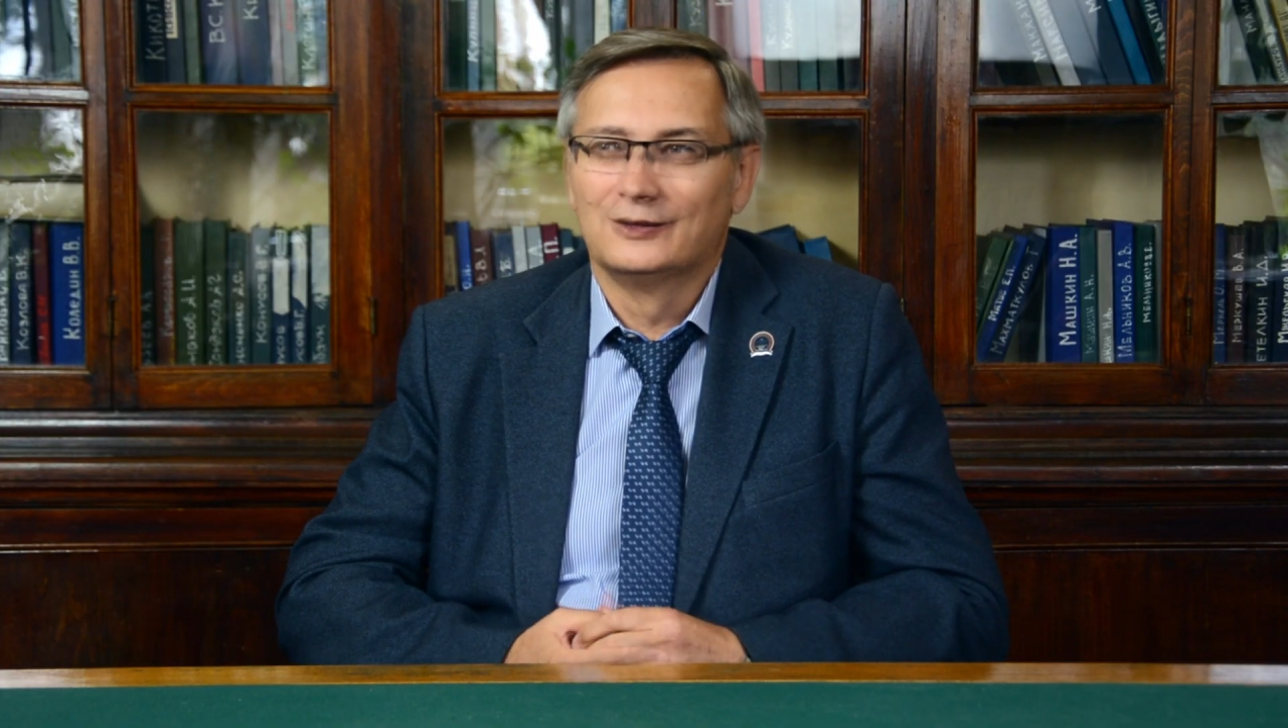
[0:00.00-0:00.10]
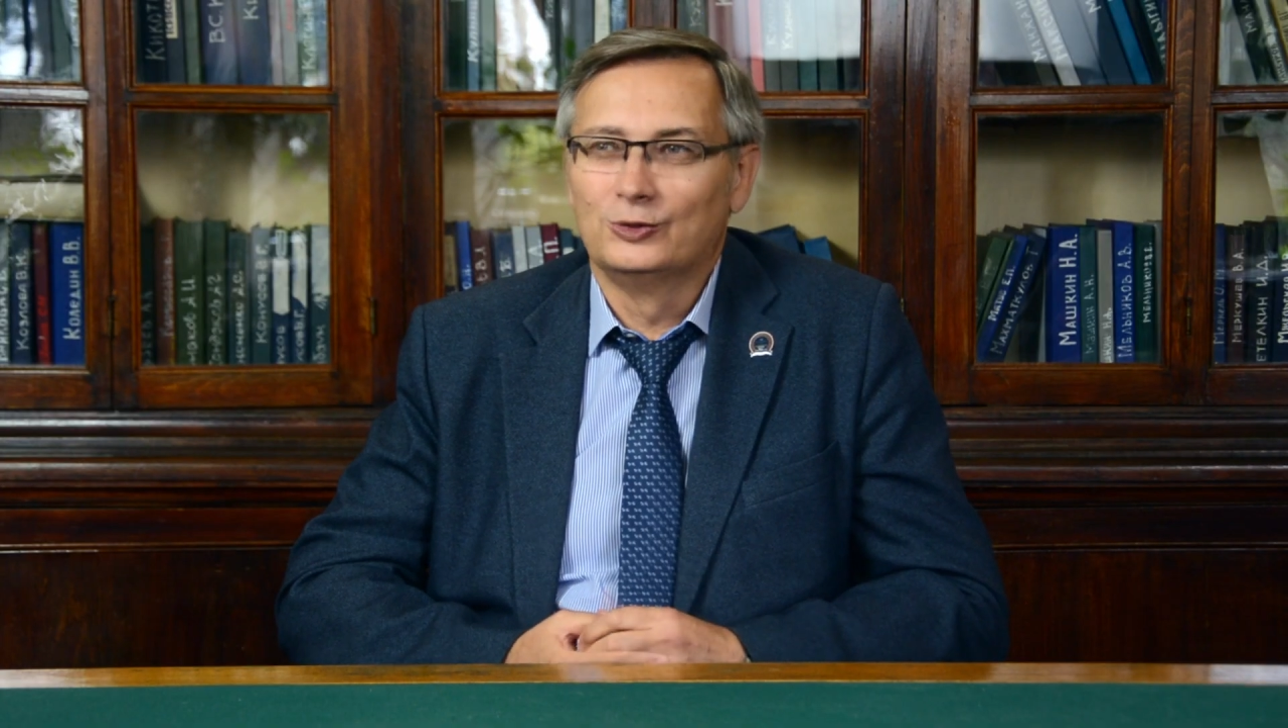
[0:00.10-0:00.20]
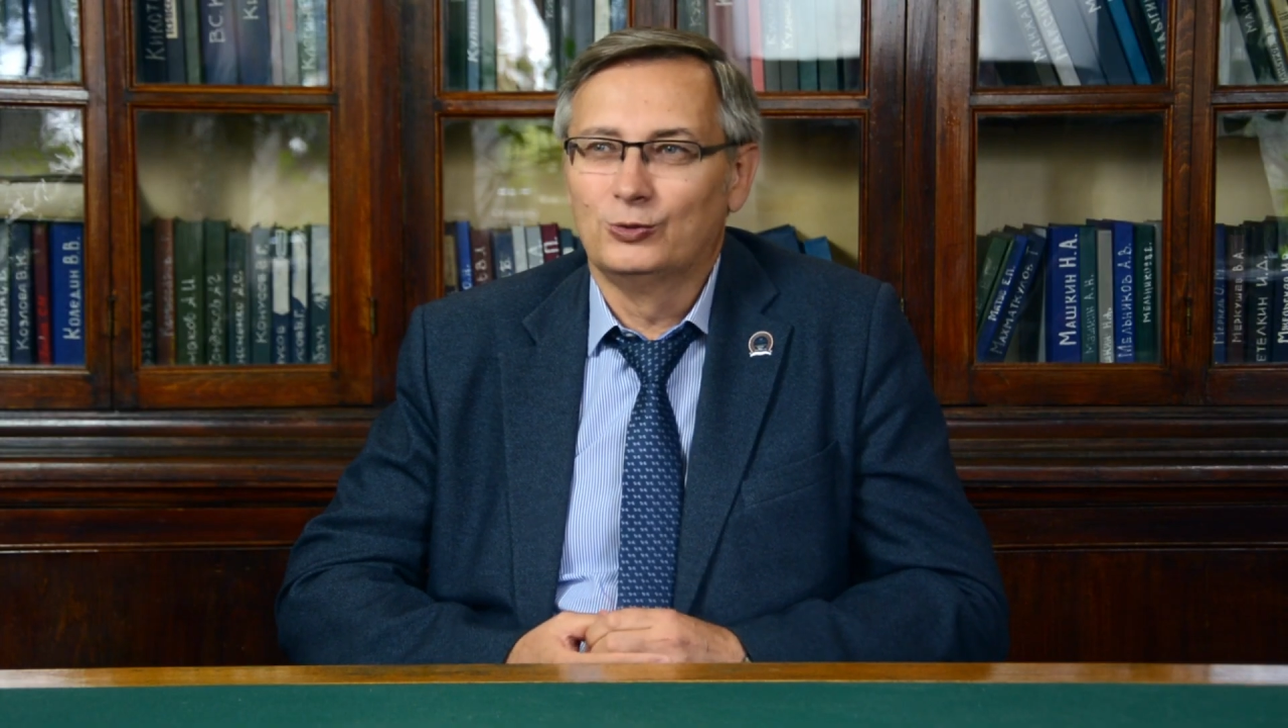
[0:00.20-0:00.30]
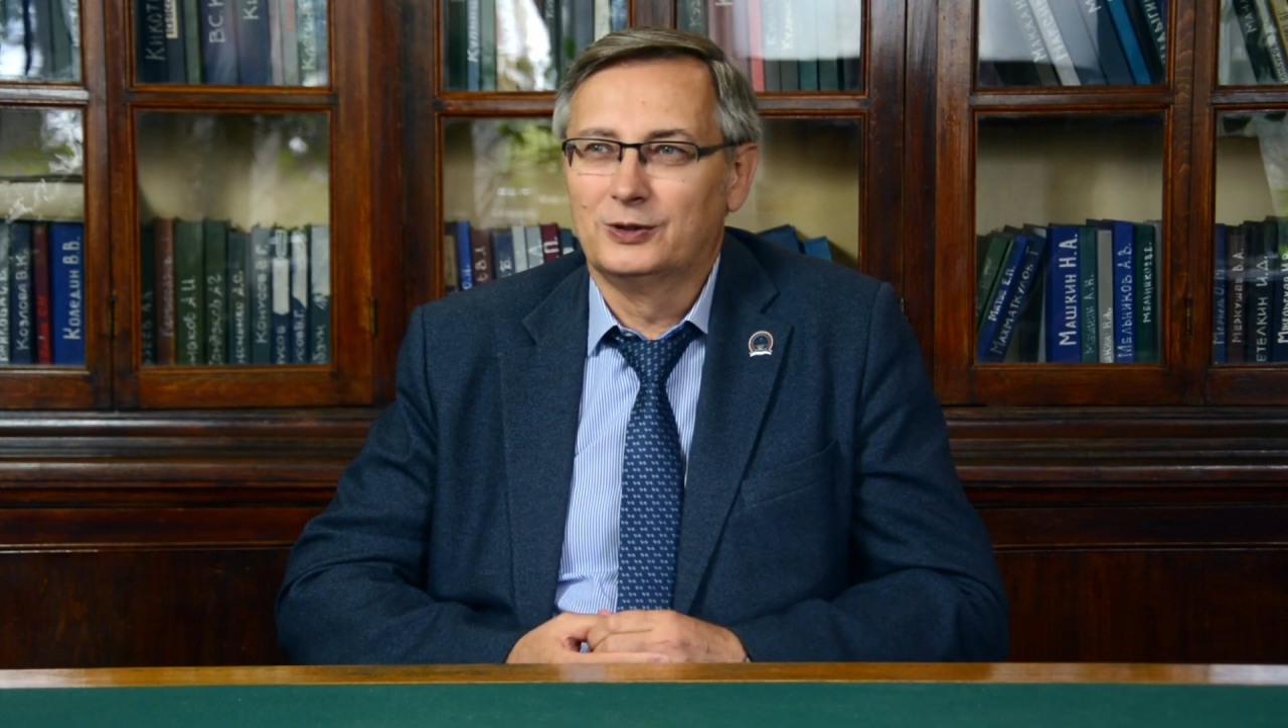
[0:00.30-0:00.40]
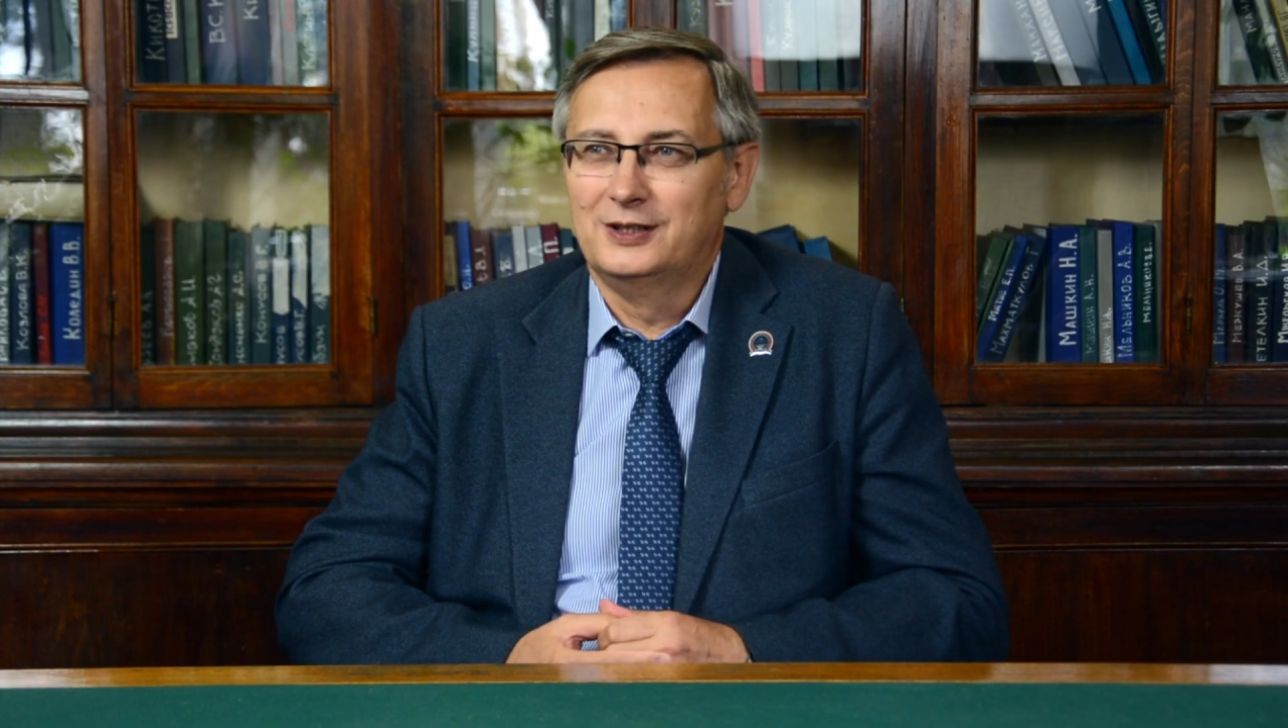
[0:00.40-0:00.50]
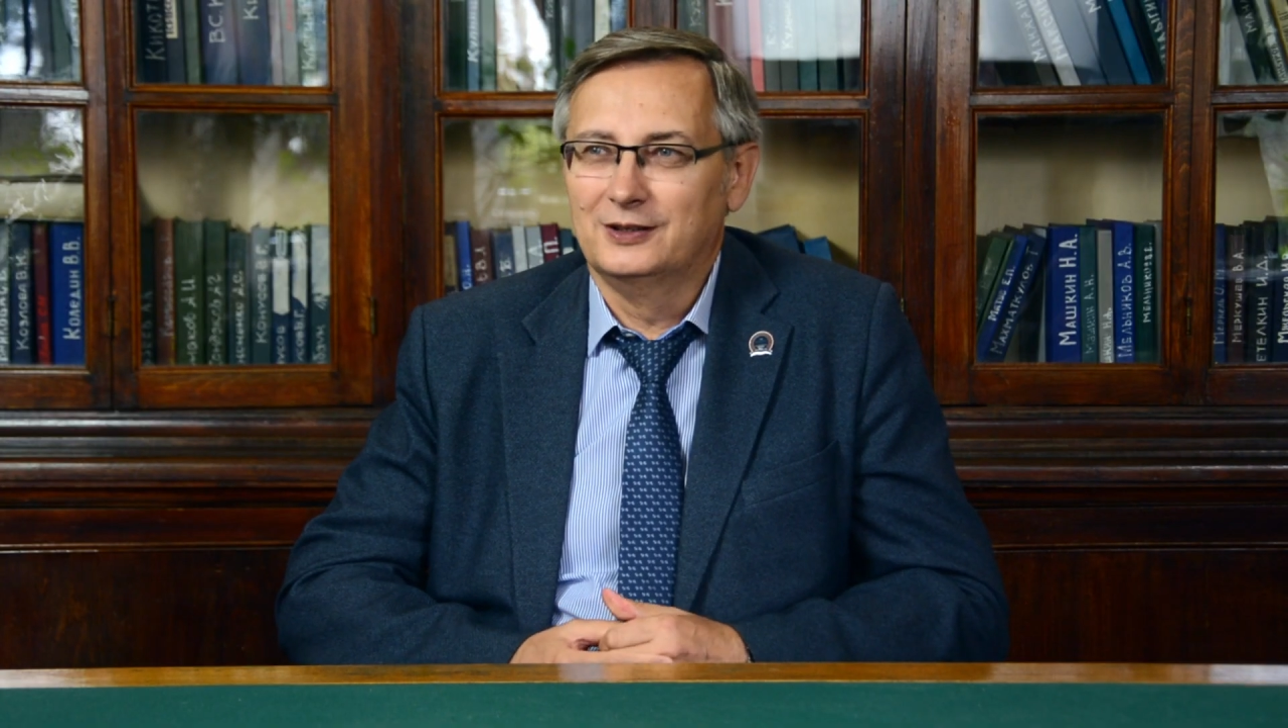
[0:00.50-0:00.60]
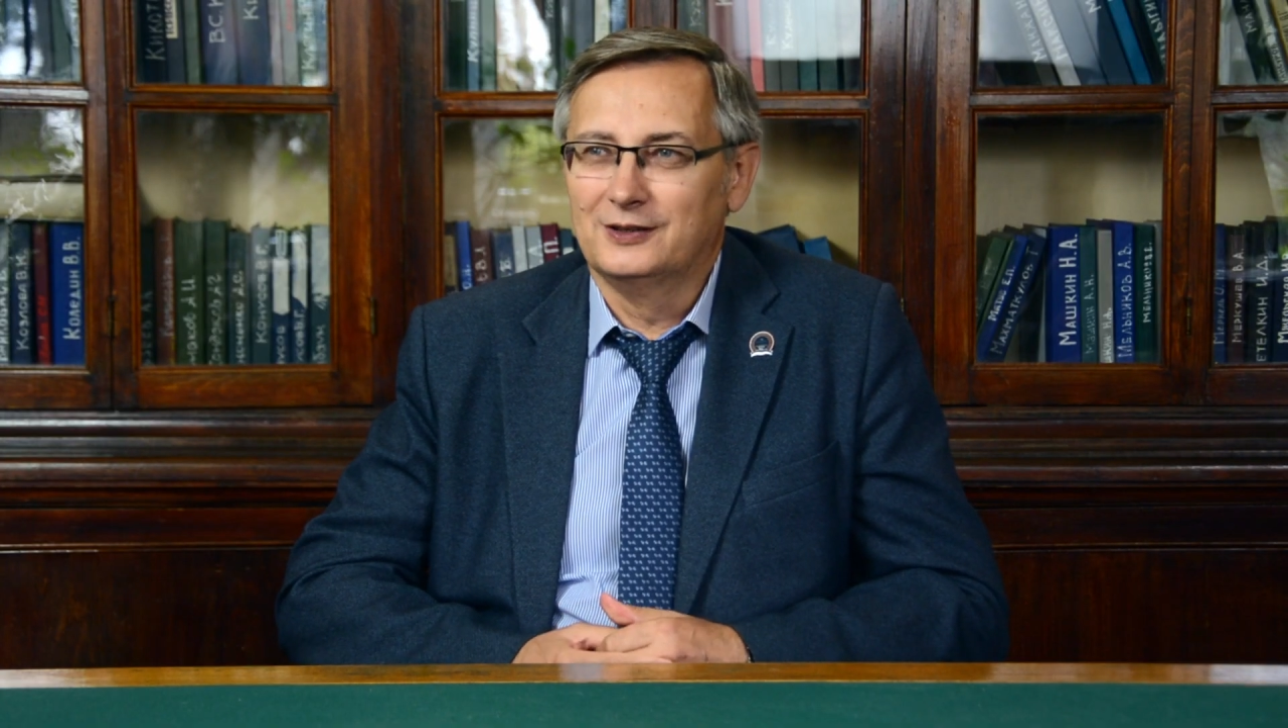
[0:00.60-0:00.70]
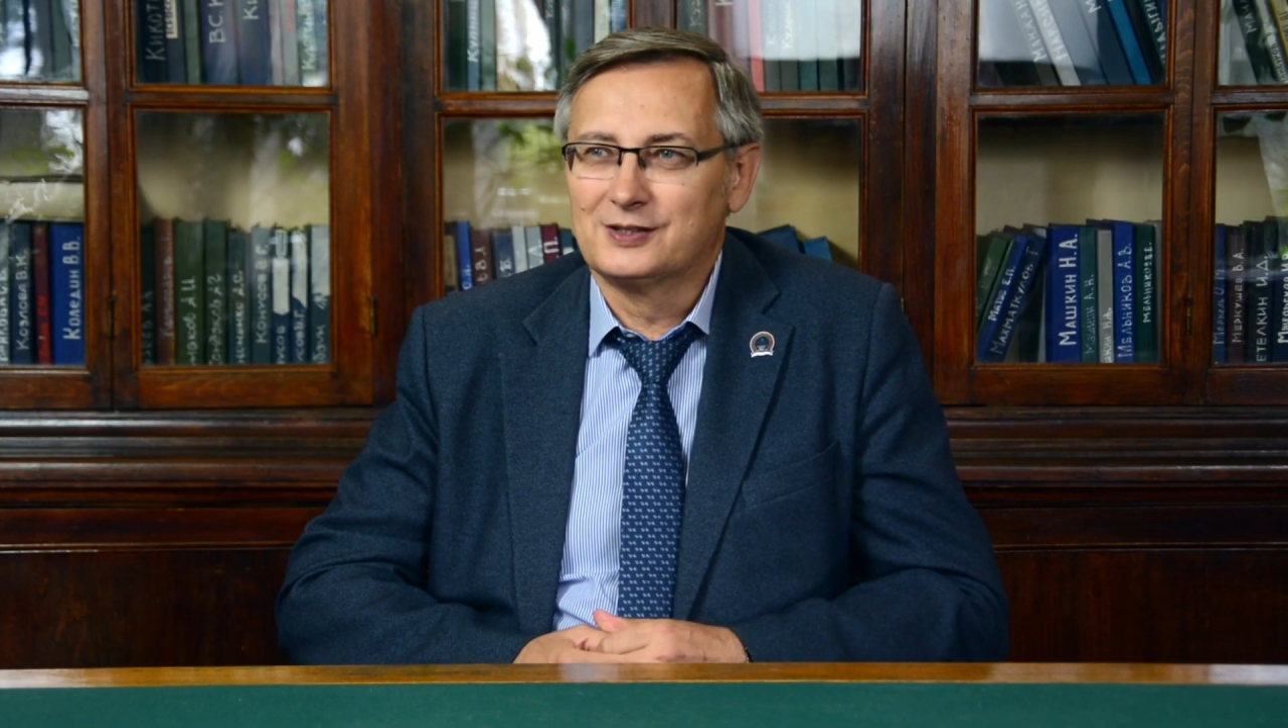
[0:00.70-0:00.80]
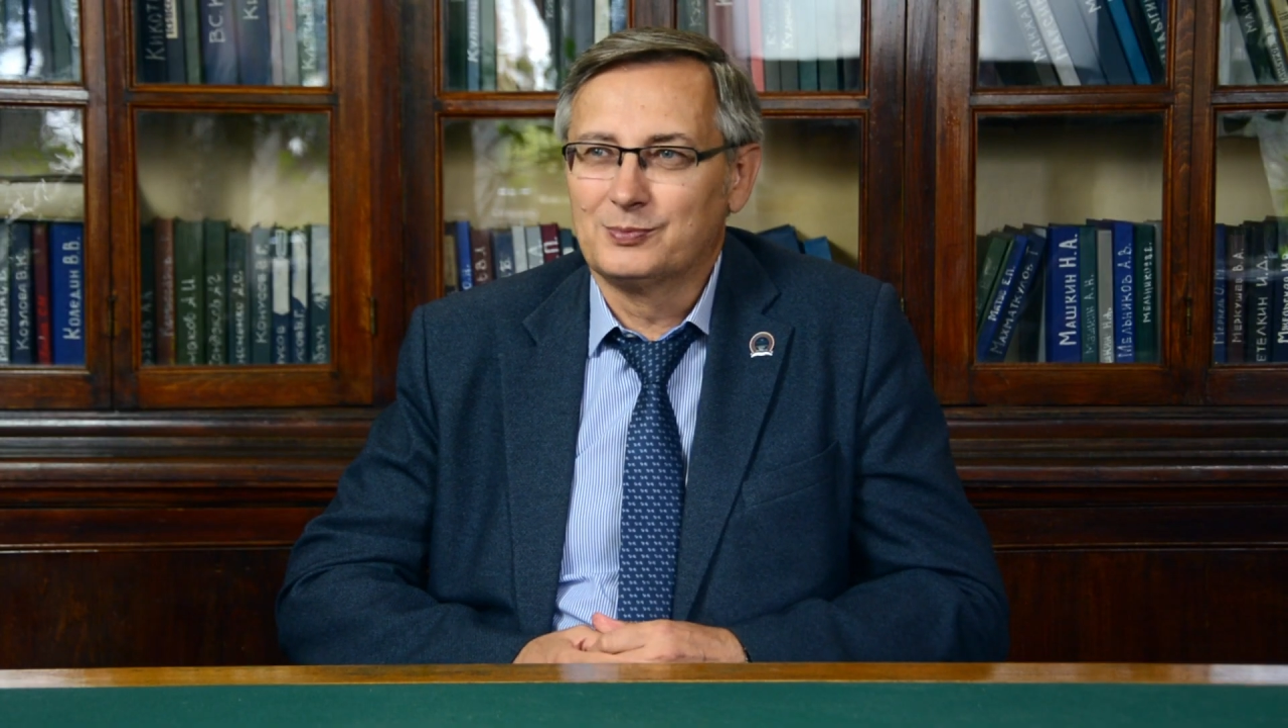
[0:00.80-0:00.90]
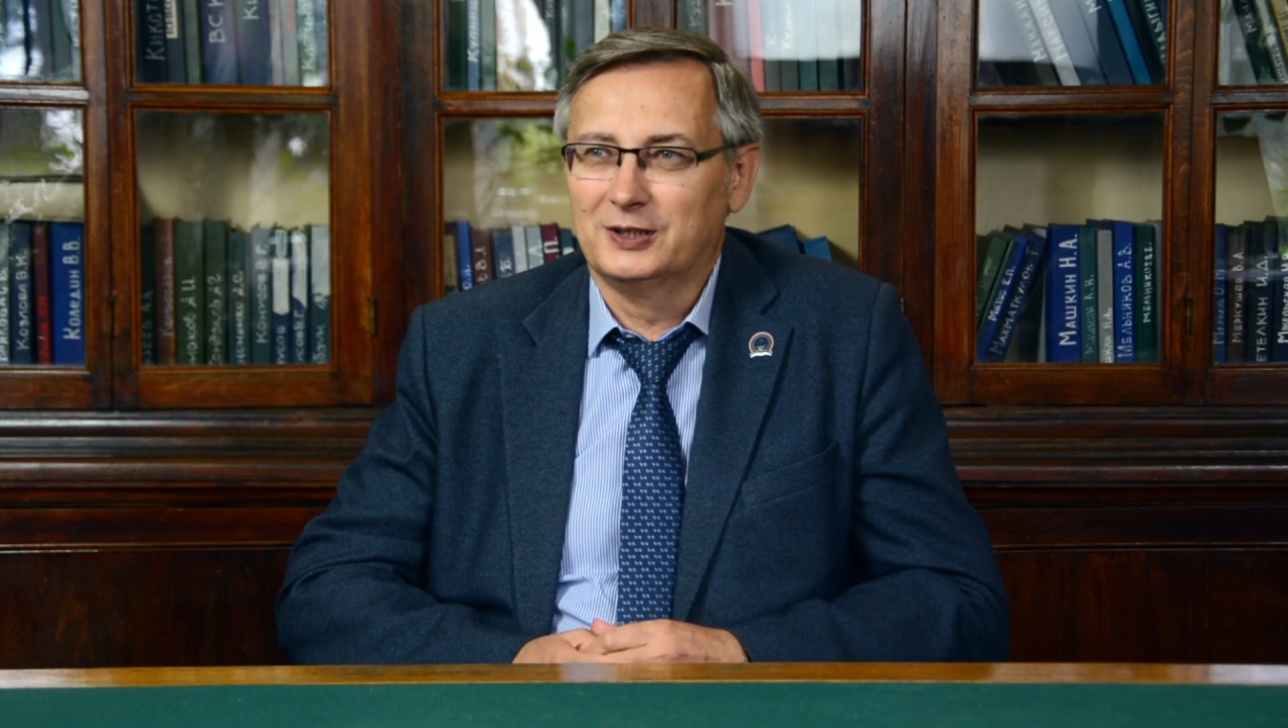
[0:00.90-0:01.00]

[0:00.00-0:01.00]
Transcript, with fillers: Долго делались